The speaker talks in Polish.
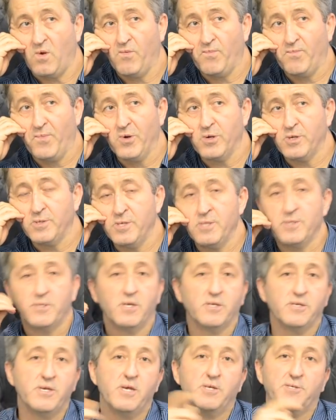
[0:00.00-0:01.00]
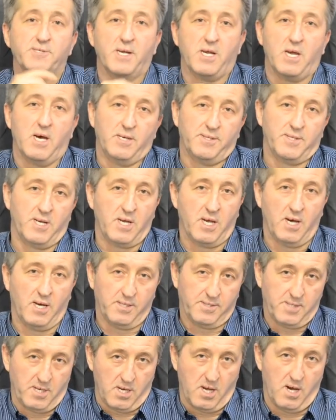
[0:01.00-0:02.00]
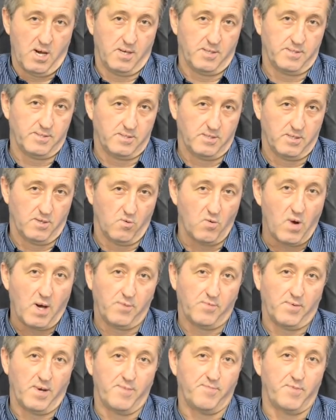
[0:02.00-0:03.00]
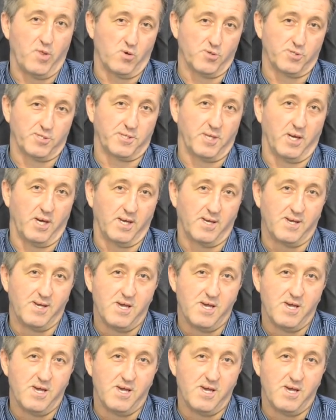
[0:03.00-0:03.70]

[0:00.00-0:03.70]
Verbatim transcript: w pojedynkę nie jest taka, taka, taka łatwa i prosta.